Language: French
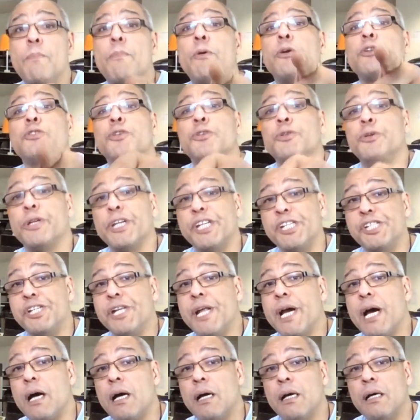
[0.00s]
poste de
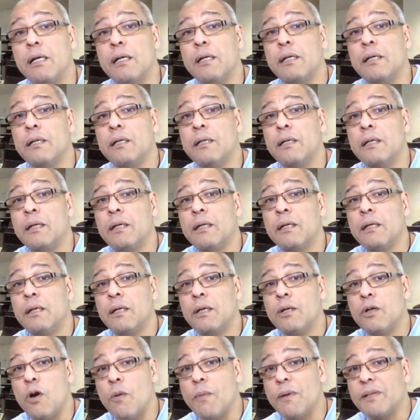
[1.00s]
Regina.
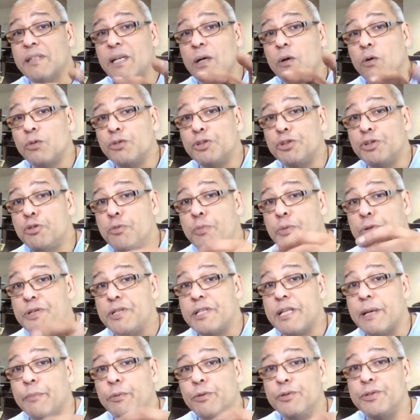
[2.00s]
Comment ça continue
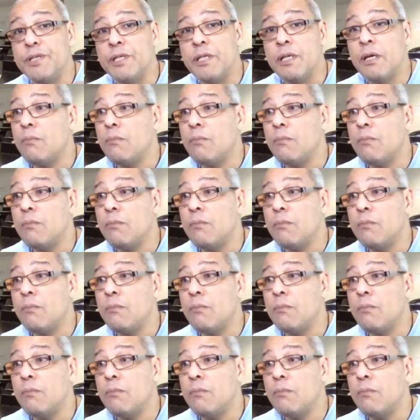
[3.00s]
petit à petit